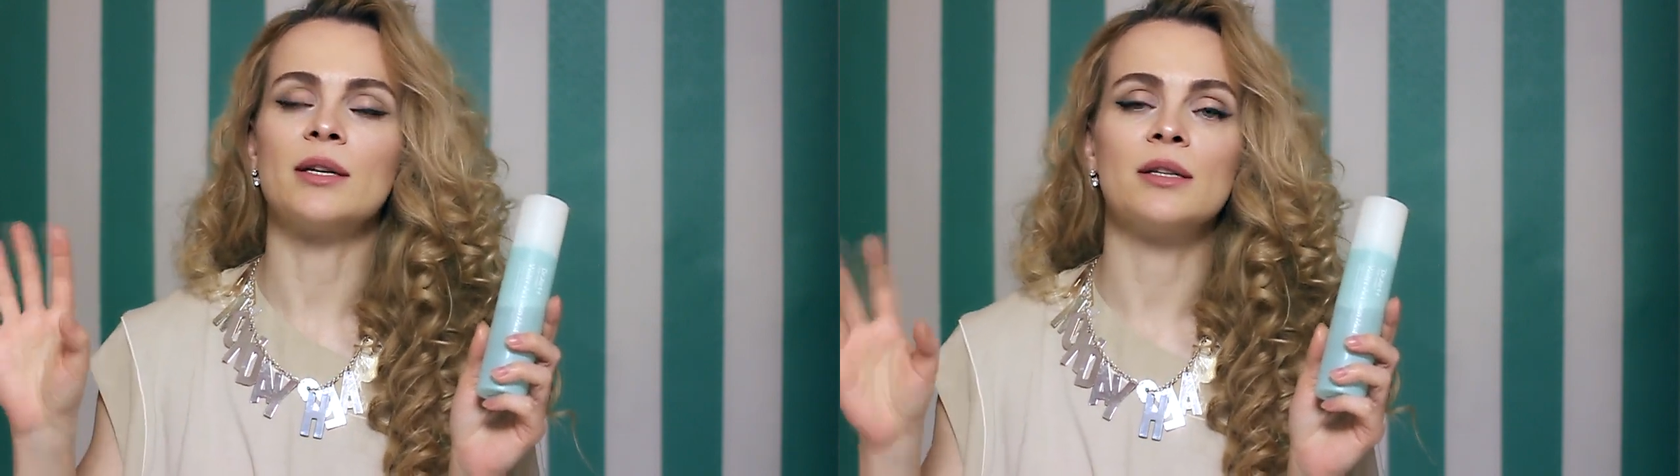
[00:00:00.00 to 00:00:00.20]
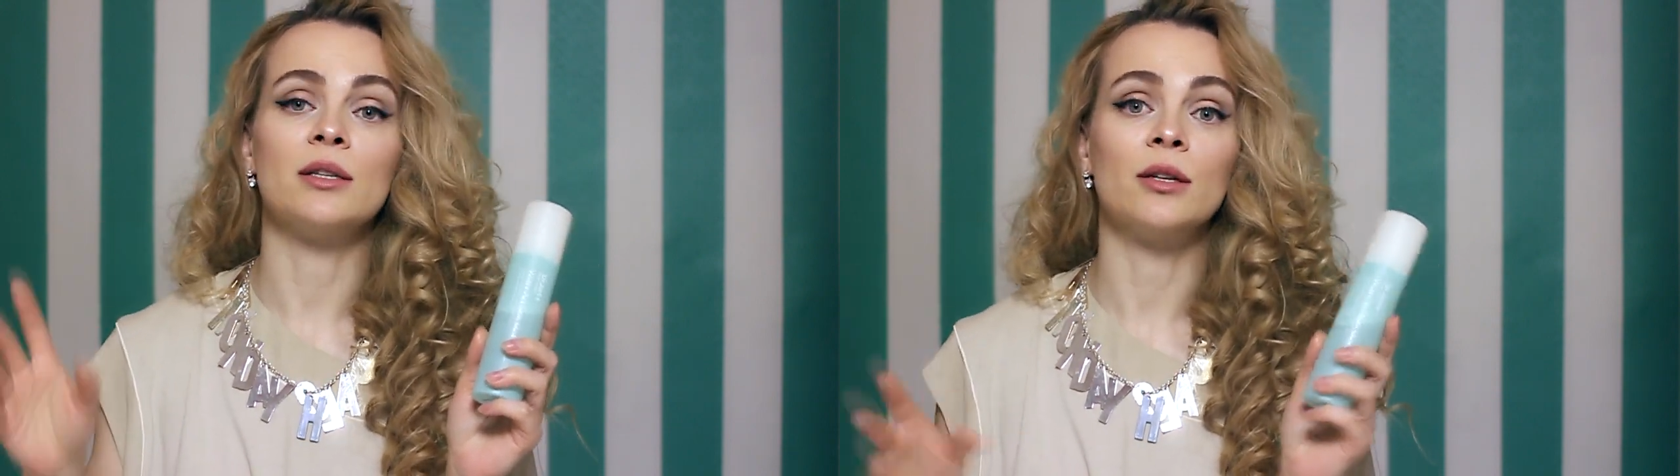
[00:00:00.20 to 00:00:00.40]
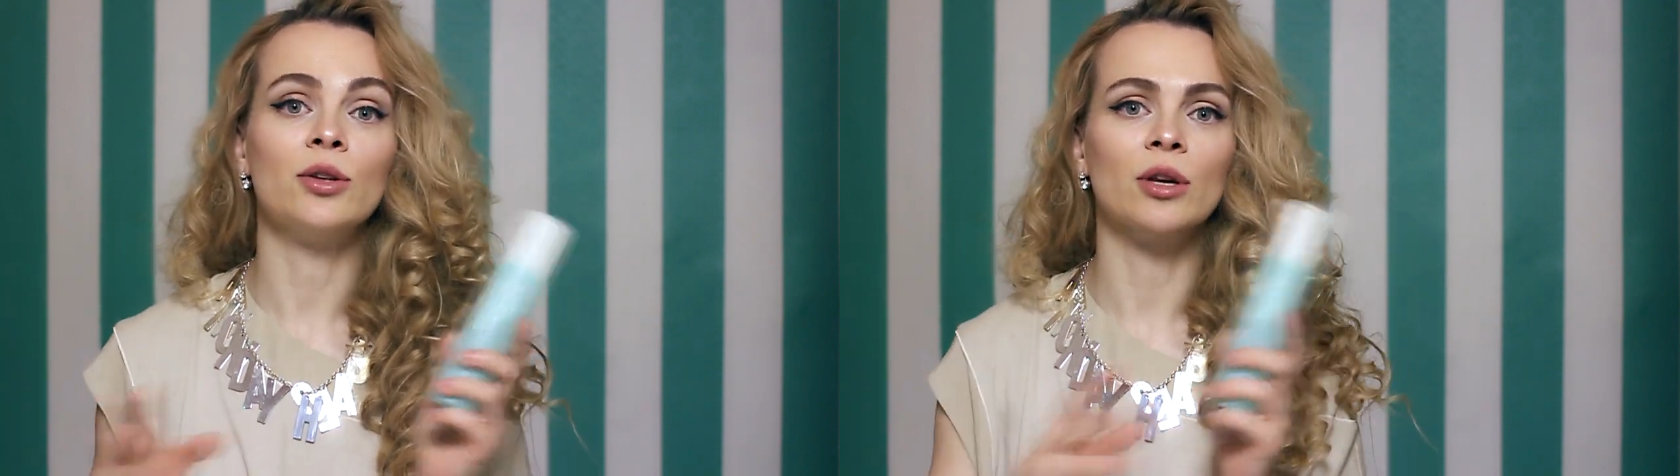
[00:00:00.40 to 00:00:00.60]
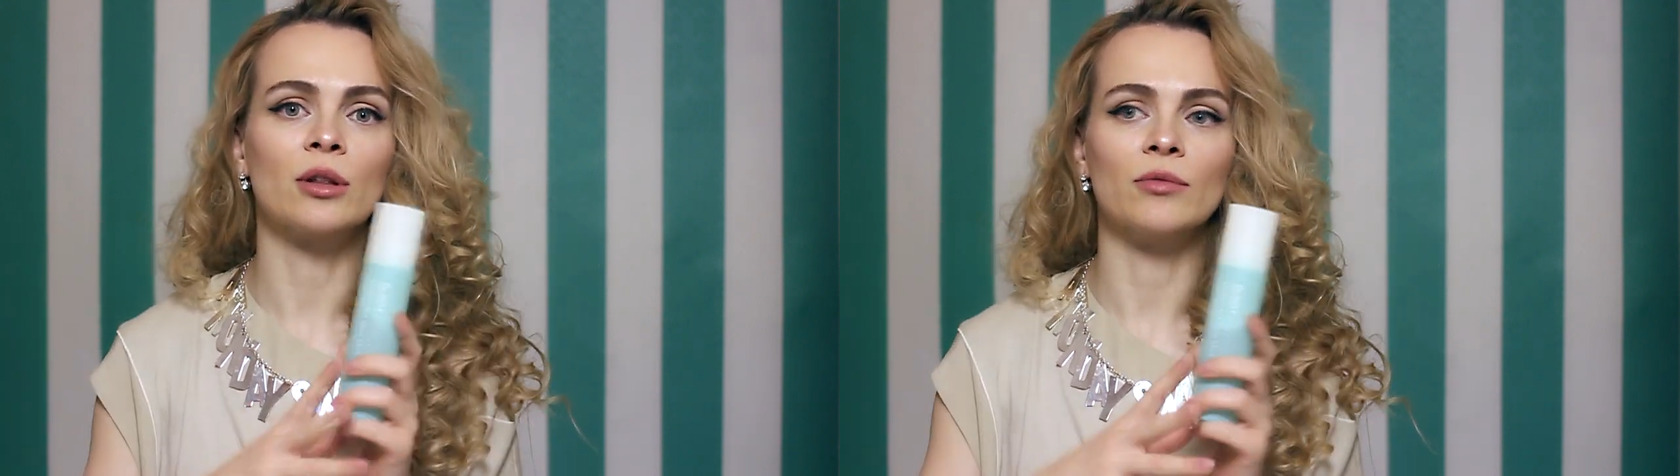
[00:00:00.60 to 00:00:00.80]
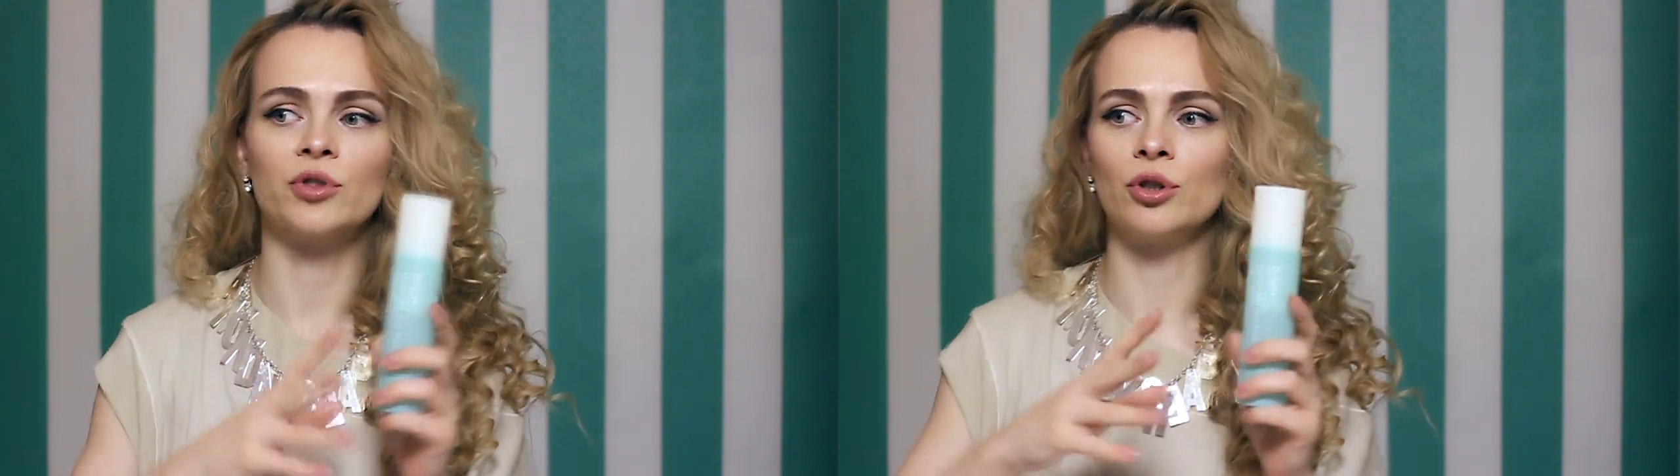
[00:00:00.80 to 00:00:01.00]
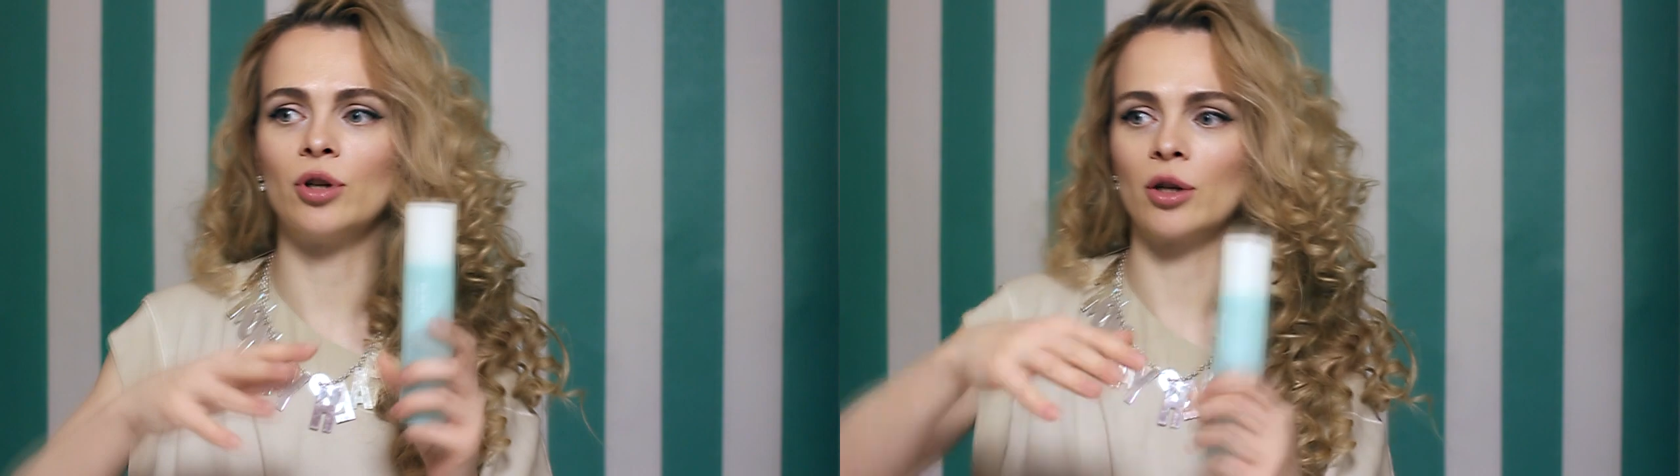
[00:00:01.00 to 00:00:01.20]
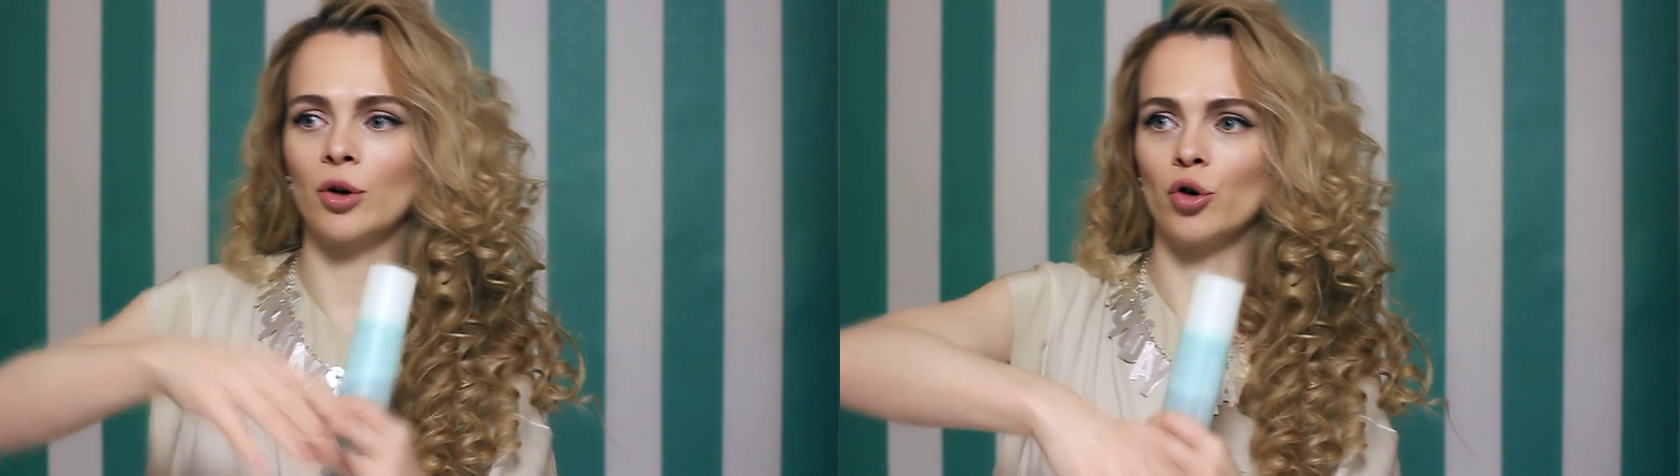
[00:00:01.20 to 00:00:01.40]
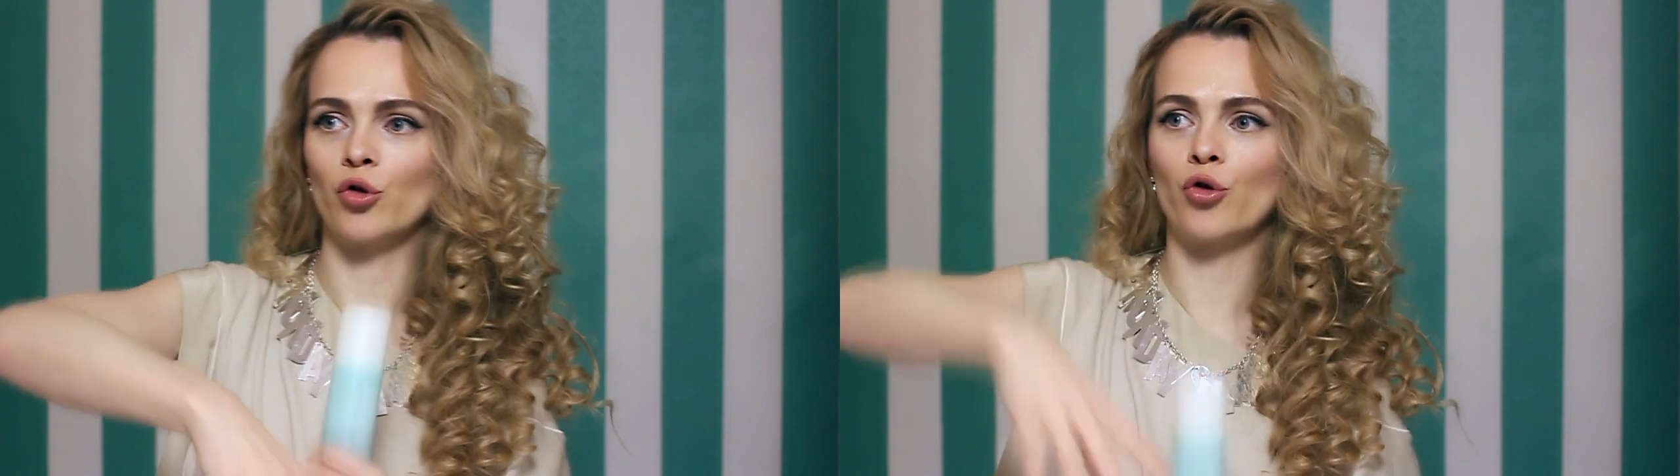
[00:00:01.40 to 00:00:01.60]
краситель. Нет, там всегда
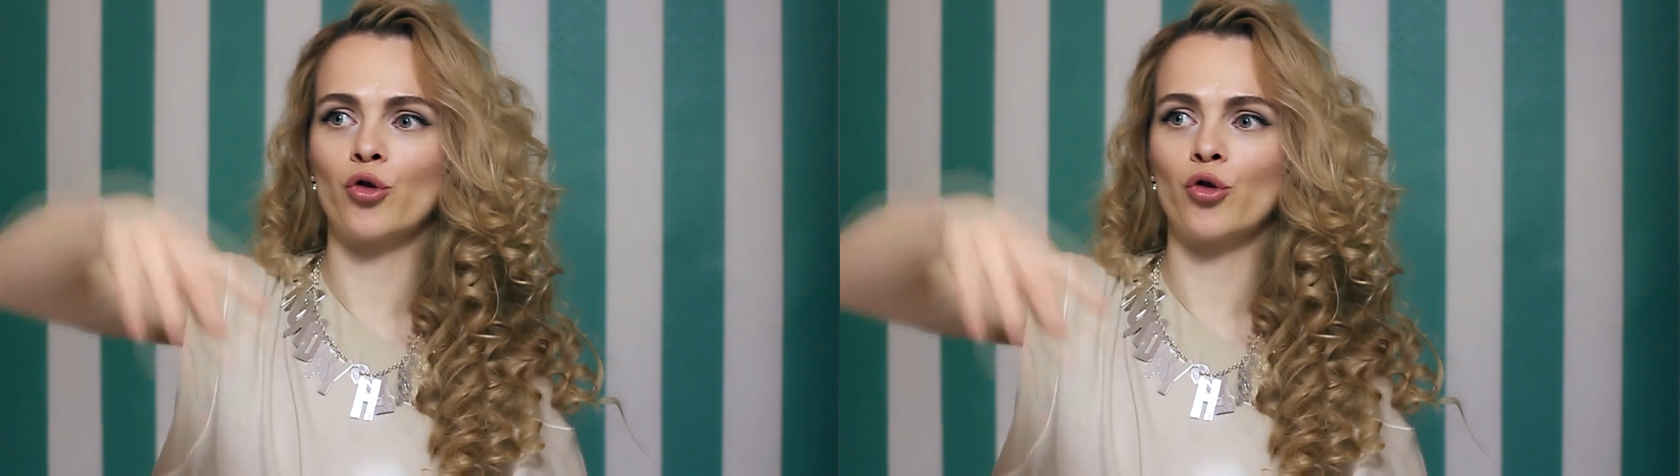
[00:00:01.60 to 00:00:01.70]
такая